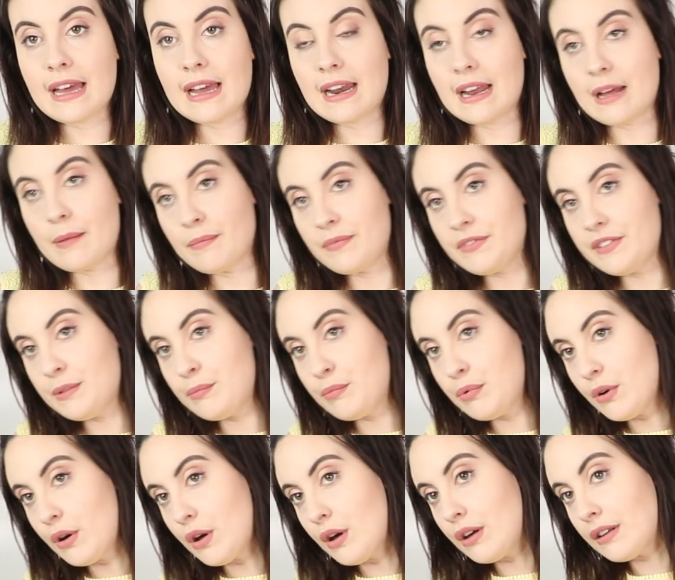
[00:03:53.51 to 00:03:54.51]
elle a un petit
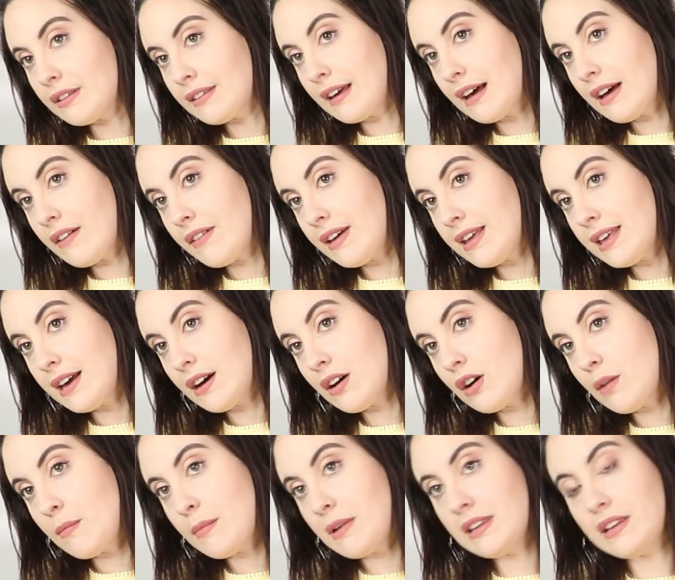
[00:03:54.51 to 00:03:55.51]
peu travaillé
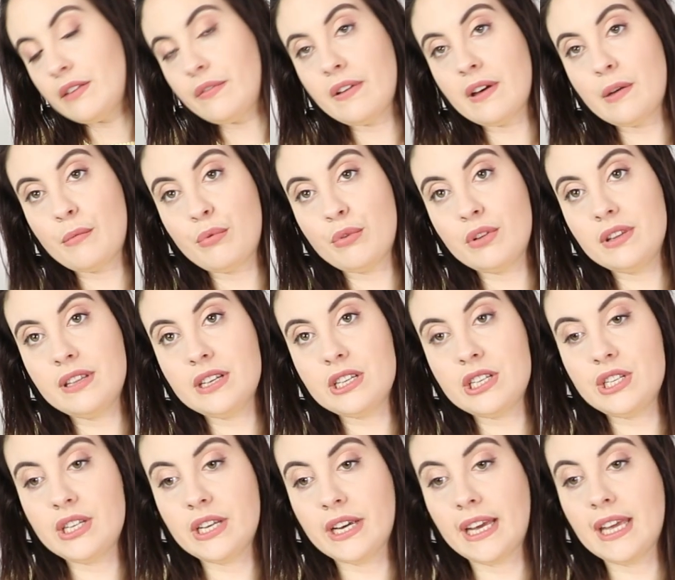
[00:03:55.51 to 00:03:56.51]
comme un effet un peu
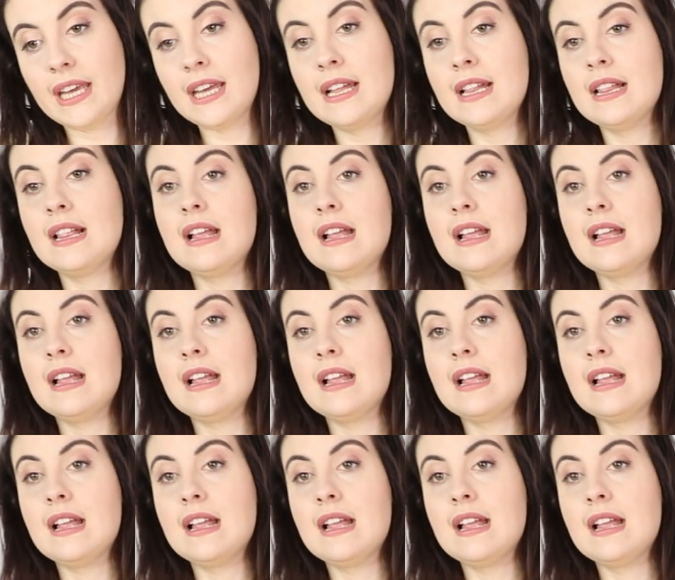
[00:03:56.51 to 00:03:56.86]
déchiré